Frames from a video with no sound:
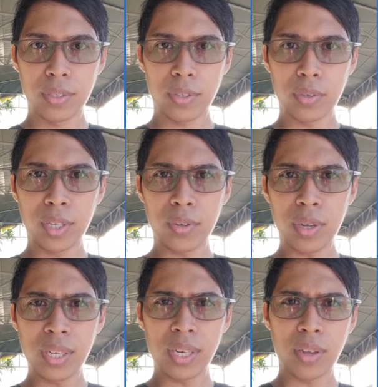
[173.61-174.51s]
So dito
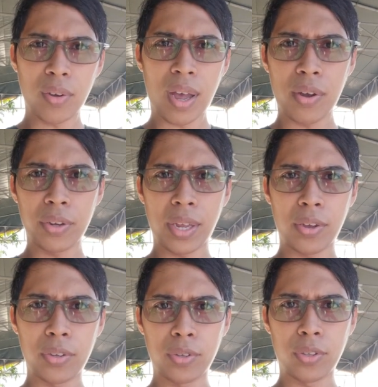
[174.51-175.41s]
kanina yung kahoy na
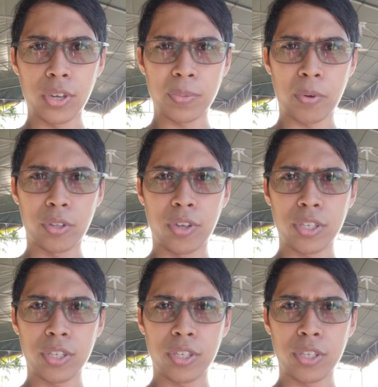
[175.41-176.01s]
yon yung 2x2.